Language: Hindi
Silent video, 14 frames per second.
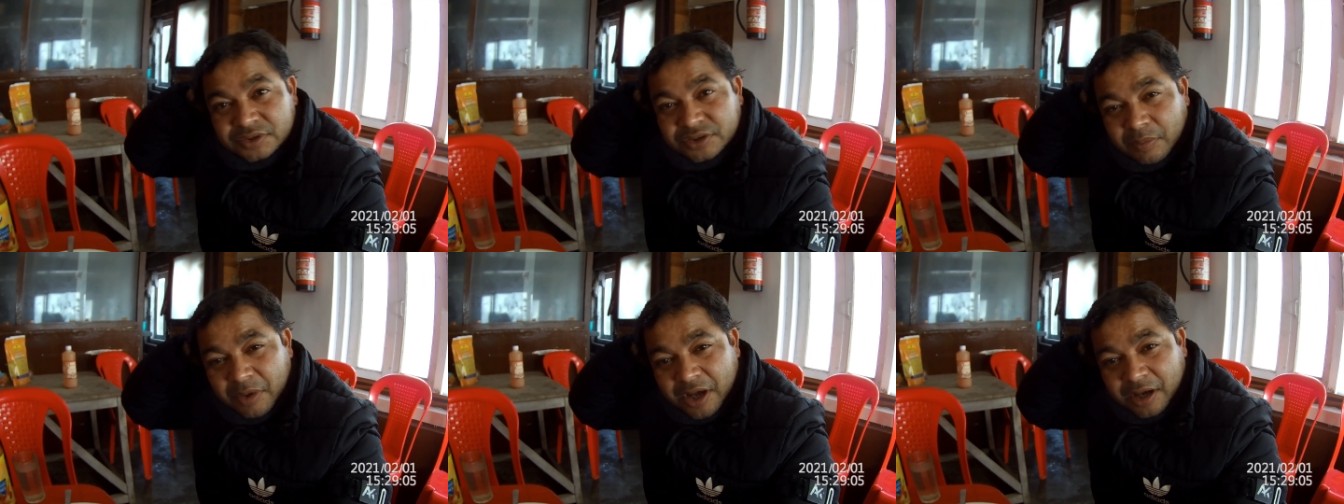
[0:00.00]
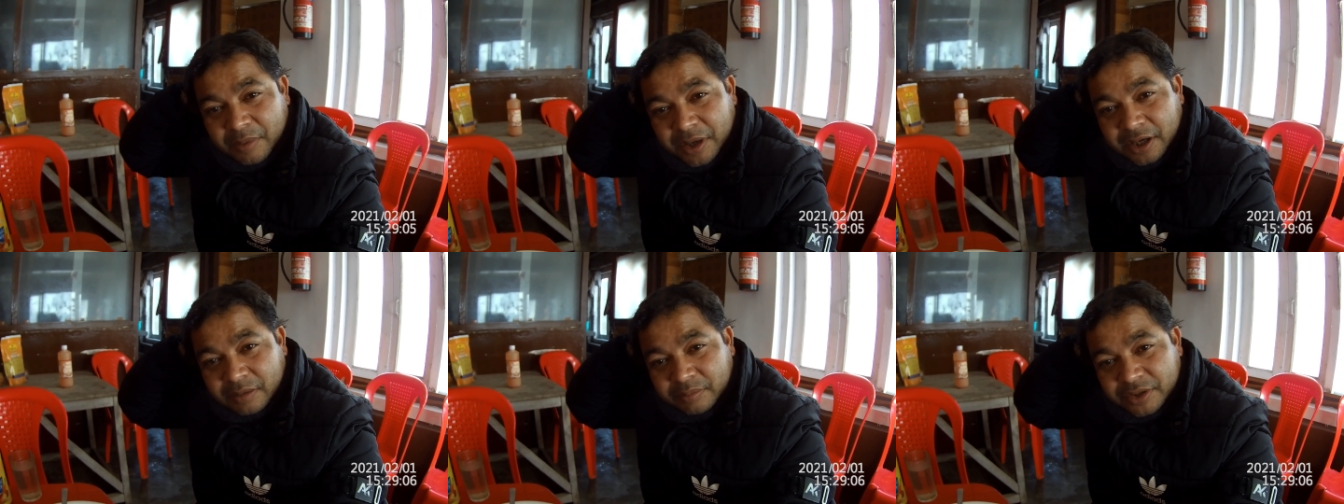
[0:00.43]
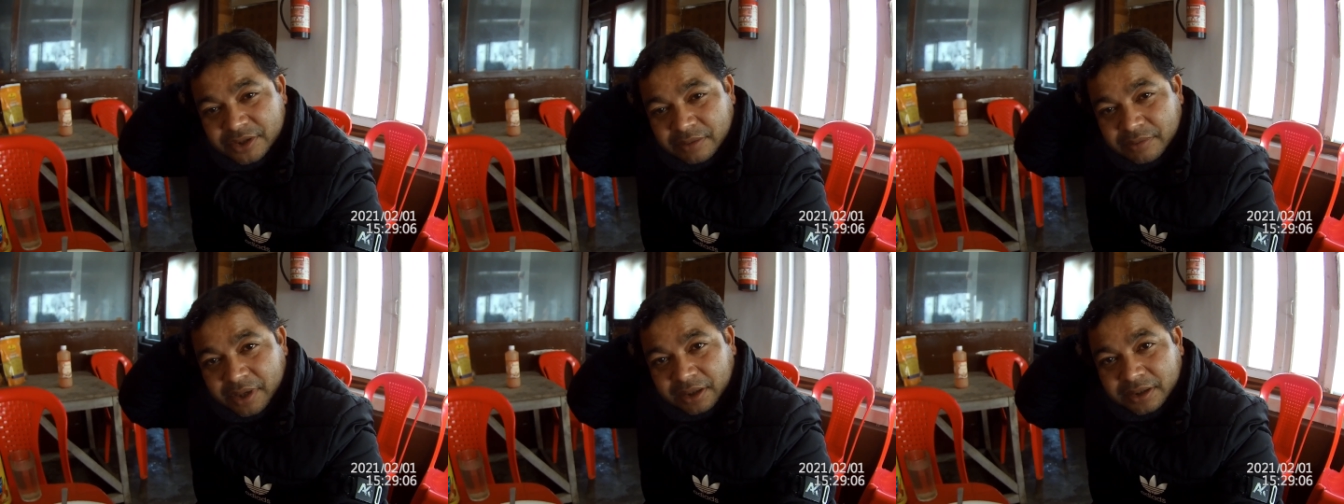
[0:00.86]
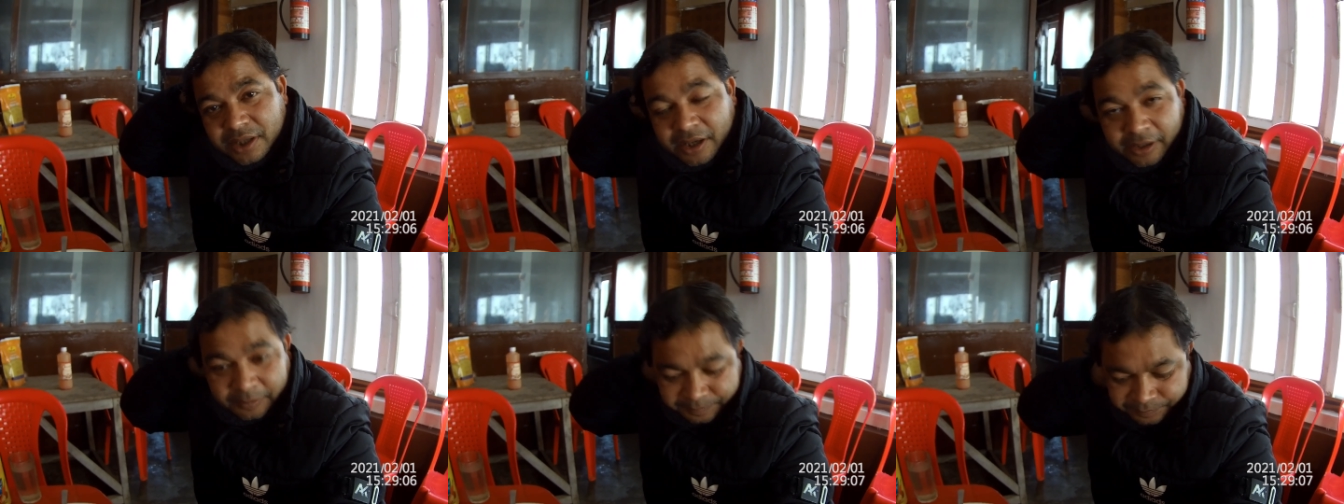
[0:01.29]
सामान वामान हमने सब रख
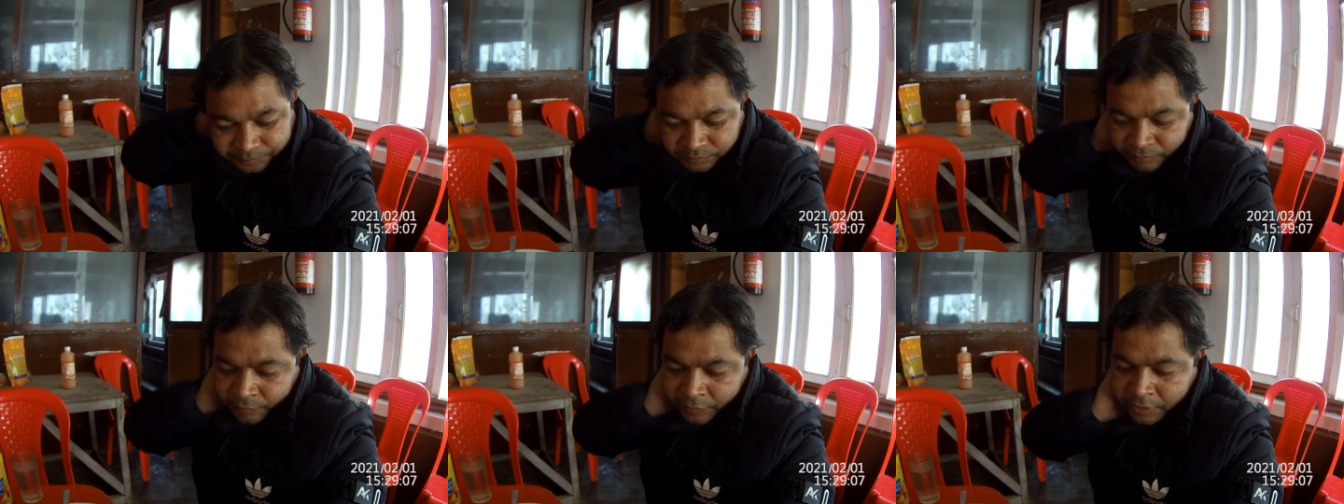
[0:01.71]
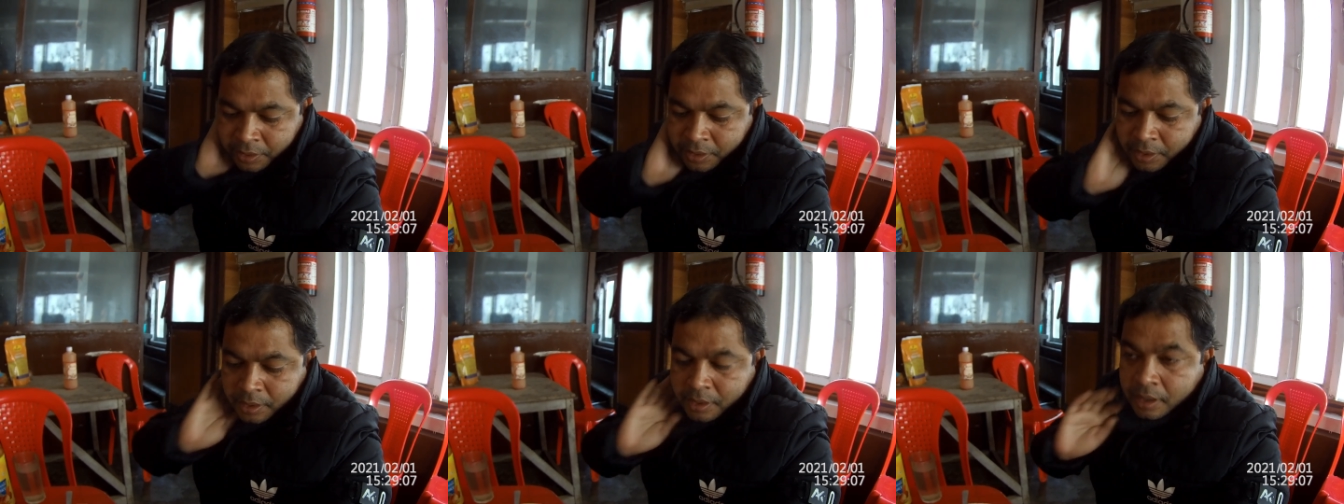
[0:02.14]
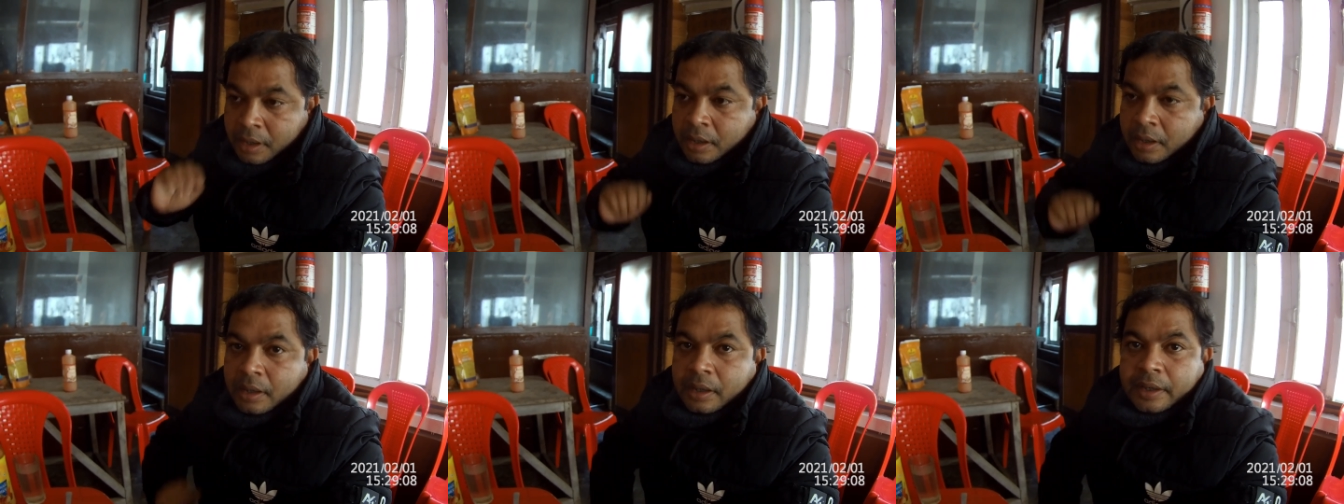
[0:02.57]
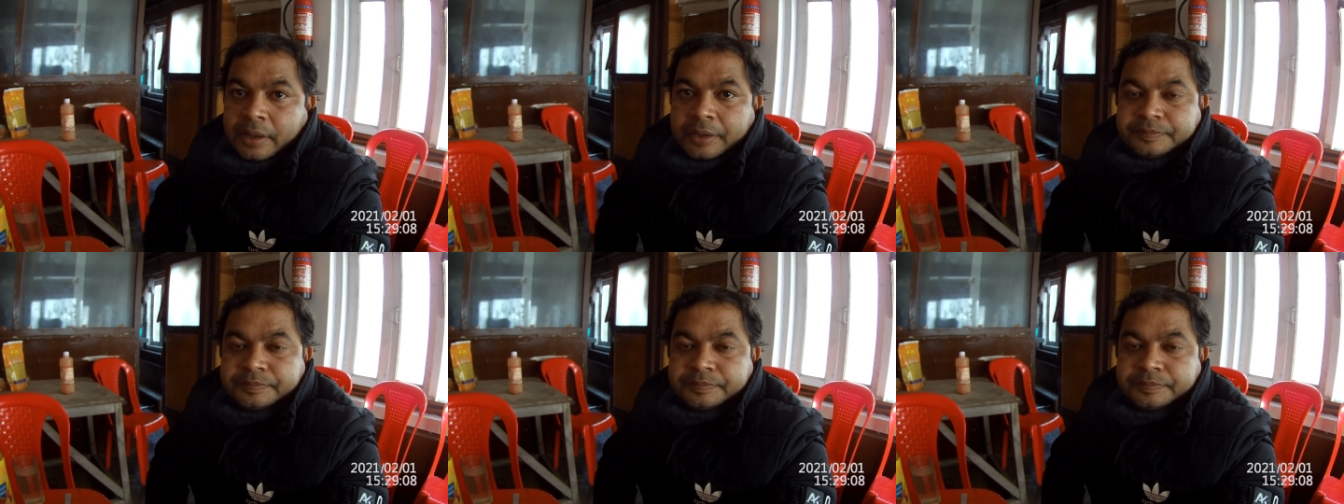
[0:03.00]
दिया है और